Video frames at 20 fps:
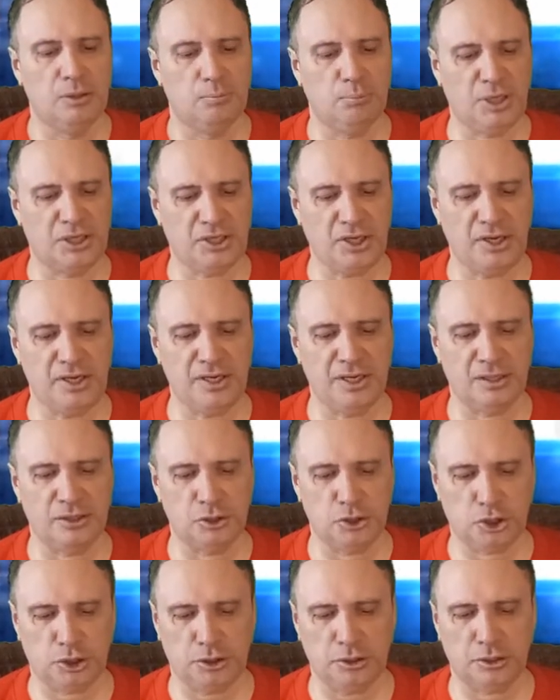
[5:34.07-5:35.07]
Материалы
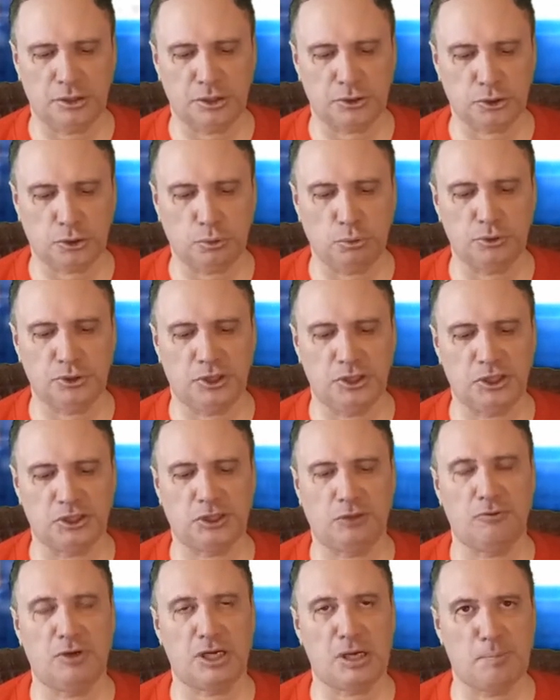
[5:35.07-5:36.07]
14-го
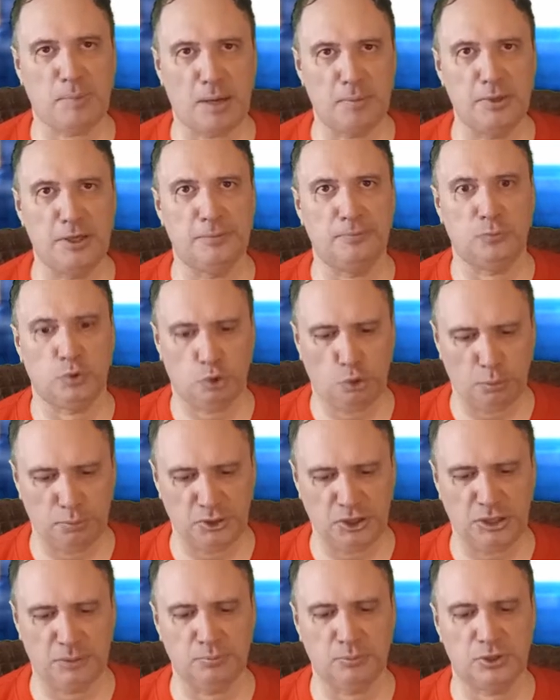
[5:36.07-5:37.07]
съезда ВКПБ, том
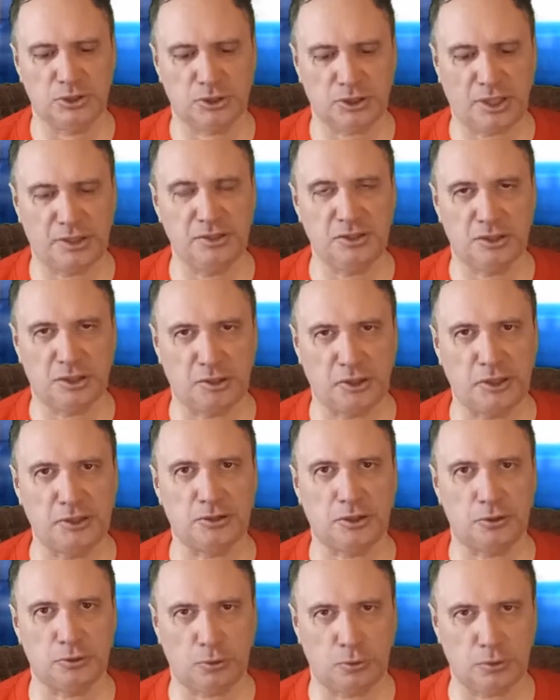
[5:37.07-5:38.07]
7, страница
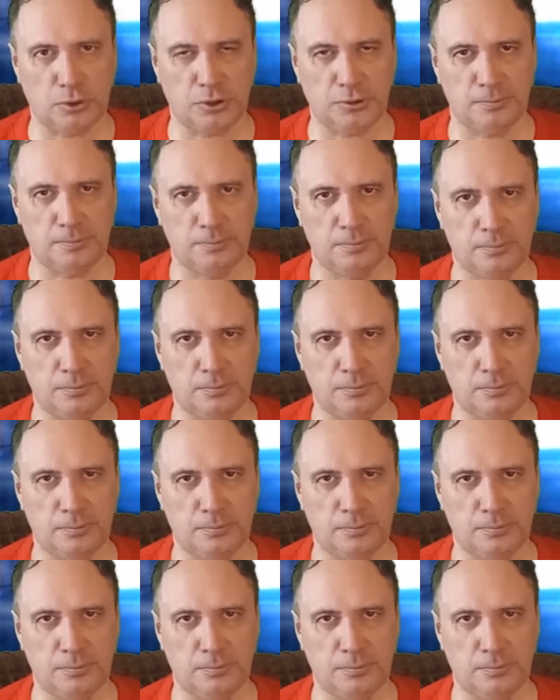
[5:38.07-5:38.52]
340.